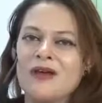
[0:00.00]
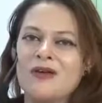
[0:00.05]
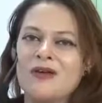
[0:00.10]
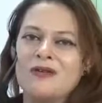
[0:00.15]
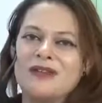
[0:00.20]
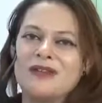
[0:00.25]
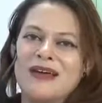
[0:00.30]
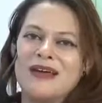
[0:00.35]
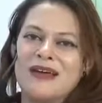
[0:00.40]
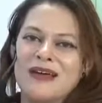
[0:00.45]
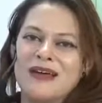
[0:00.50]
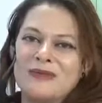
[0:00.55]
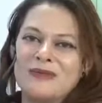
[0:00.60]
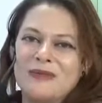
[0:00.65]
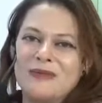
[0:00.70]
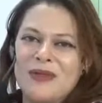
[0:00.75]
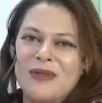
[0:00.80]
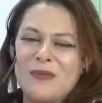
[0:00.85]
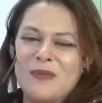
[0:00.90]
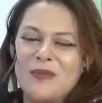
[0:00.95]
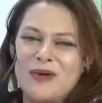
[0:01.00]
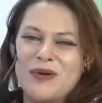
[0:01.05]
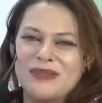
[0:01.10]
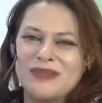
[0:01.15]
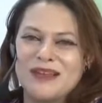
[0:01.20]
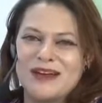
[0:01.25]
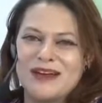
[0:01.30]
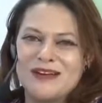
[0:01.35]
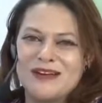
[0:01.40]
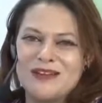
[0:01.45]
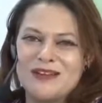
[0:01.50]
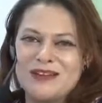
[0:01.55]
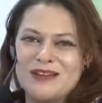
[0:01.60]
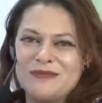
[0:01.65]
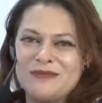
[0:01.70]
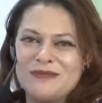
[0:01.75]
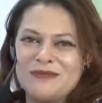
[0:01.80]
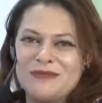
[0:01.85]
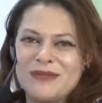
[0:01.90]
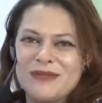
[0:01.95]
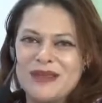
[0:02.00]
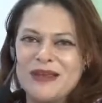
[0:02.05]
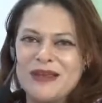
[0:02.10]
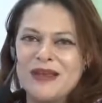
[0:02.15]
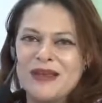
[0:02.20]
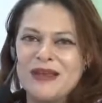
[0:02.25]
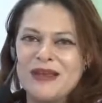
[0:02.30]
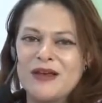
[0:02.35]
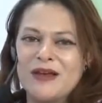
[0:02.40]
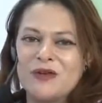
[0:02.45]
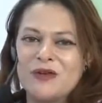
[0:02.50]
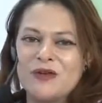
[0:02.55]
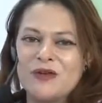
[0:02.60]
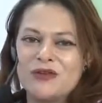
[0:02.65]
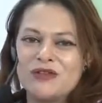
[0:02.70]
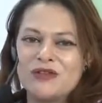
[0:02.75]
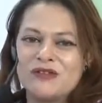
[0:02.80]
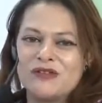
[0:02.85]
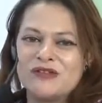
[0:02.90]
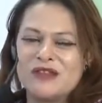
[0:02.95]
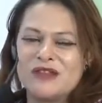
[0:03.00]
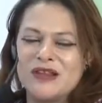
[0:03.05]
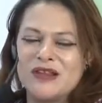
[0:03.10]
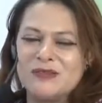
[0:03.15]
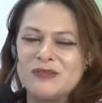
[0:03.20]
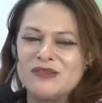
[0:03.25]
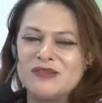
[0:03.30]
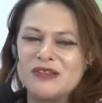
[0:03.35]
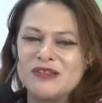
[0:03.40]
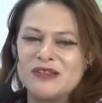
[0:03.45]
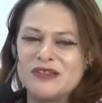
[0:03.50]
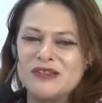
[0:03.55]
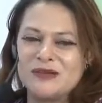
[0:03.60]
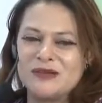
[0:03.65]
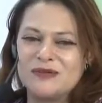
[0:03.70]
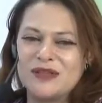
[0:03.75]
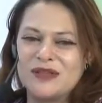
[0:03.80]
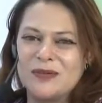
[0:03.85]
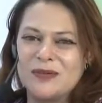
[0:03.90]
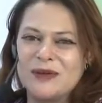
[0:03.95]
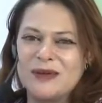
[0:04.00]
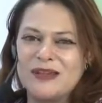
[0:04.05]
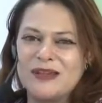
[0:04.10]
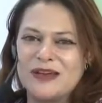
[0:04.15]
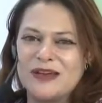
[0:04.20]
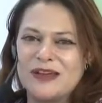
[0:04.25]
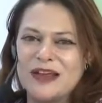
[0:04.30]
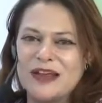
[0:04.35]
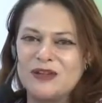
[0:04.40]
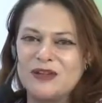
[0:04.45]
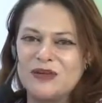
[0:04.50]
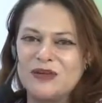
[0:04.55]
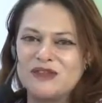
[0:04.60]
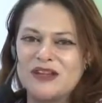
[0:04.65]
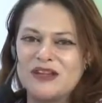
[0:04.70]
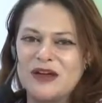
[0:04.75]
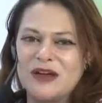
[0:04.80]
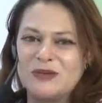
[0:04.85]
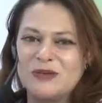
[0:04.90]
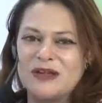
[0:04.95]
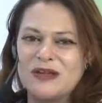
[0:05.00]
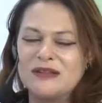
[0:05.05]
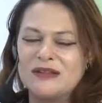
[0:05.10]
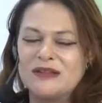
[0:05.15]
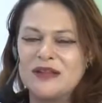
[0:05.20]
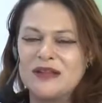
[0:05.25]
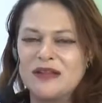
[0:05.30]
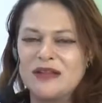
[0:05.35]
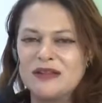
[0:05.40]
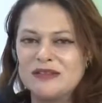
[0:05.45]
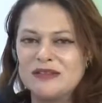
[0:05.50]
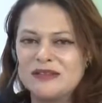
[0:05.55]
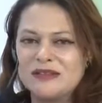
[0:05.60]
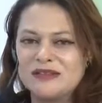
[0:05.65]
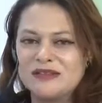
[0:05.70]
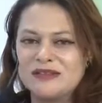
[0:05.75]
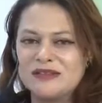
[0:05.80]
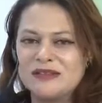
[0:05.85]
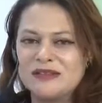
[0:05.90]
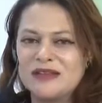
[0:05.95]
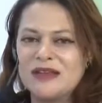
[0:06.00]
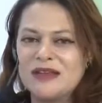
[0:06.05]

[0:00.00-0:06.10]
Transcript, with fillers: Olá, boa tarde. Hoje nós iremos, então, trabalhar a nossa aula 3.